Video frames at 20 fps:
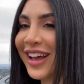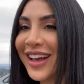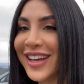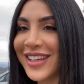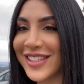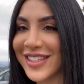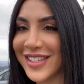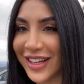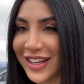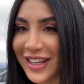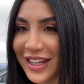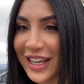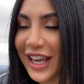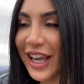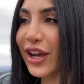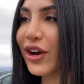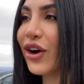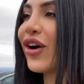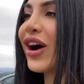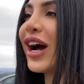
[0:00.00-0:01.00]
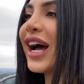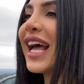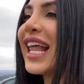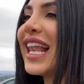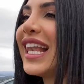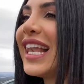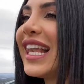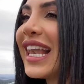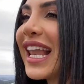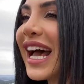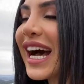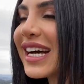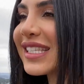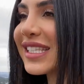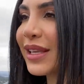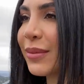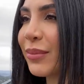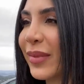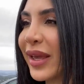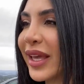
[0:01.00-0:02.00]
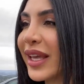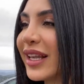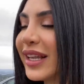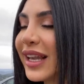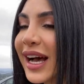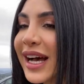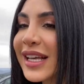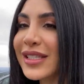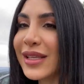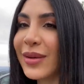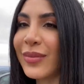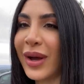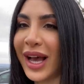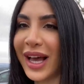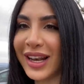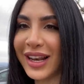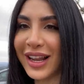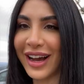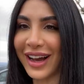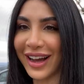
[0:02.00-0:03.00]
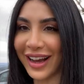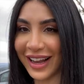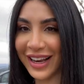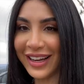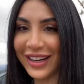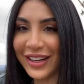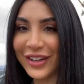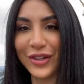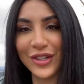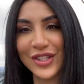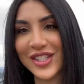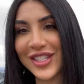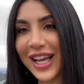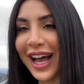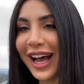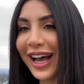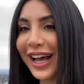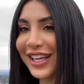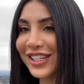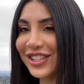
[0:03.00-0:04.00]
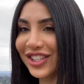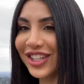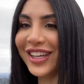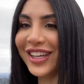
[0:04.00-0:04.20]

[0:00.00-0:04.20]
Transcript: سان دييغو لازم لازم على الاقل نص ساعه اجي